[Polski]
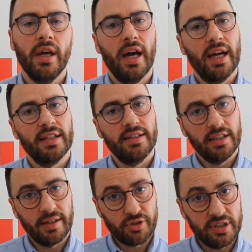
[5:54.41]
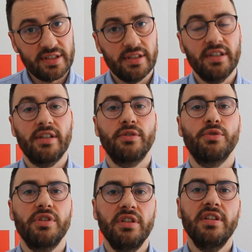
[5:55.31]
a tych wszystkich,
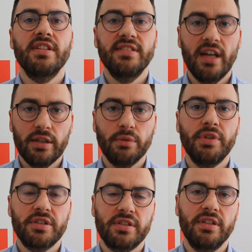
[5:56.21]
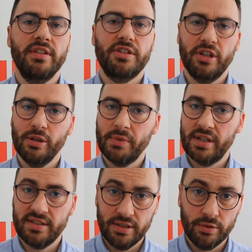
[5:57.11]
którzy nie znają jeszcze naszego
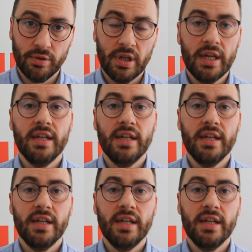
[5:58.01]
magazynu,